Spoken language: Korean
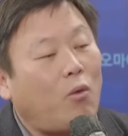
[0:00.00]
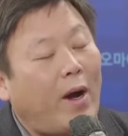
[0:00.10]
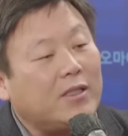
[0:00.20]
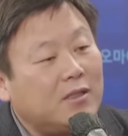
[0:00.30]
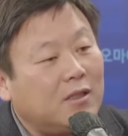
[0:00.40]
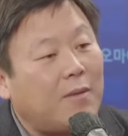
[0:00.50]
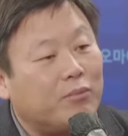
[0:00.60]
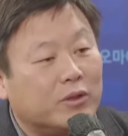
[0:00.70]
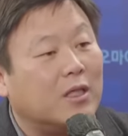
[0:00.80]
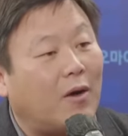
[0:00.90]
확실한
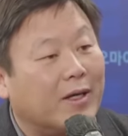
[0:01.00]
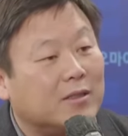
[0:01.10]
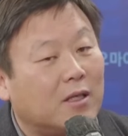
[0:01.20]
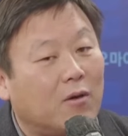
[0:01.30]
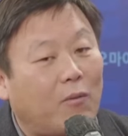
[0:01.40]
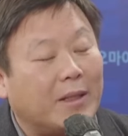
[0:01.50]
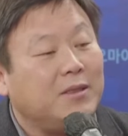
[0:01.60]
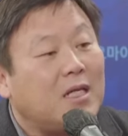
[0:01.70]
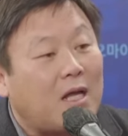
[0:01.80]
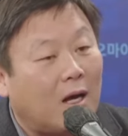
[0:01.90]
분석이 나와 있어요.
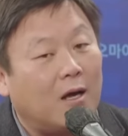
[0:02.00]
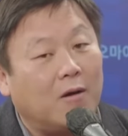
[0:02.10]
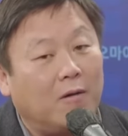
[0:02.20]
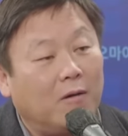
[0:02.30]
완전 달라요.